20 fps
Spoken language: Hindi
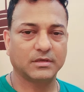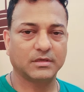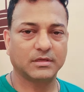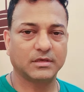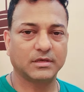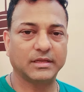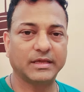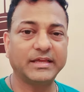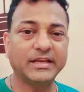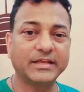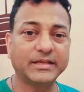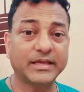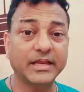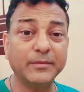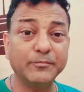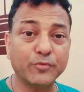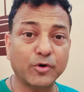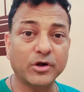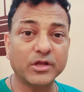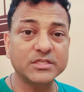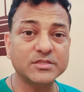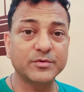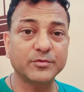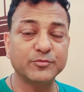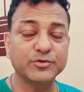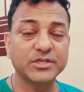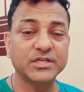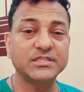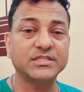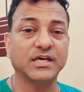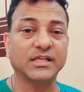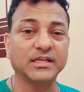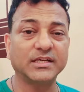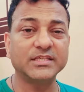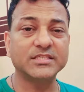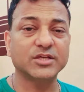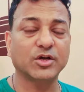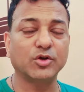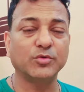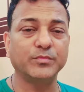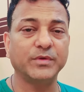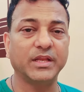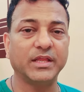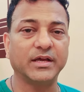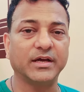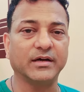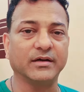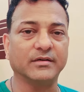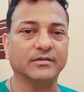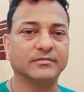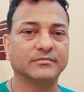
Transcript: लेकिन किन प्रोडक्ट्स पे मुझे ज़्यादा डिस्काउंट मिलेगा